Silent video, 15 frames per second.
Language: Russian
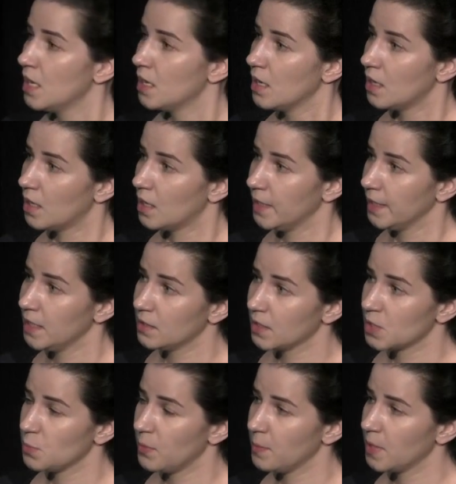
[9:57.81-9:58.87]
А этот
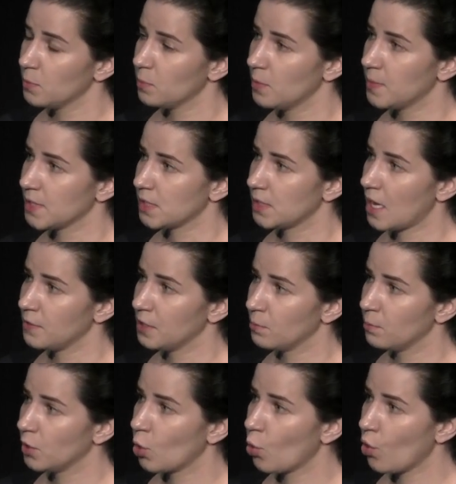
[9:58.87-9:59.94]
эксперимент был
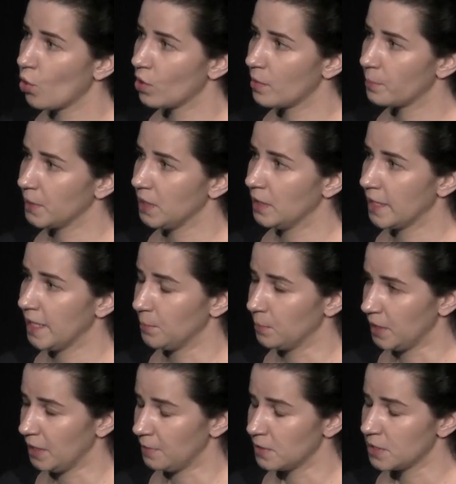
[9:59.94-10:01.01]
поставлен Беколом и Рэем
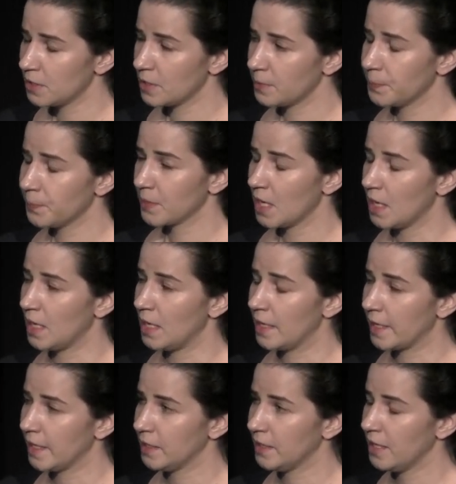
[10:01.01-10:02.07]
Дэвисом. А
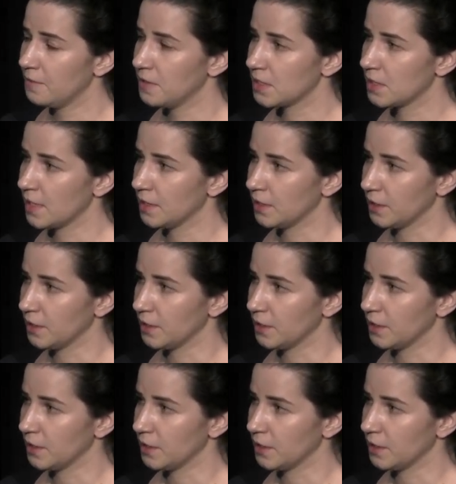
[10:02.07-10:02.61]
Рэй Дэвис — это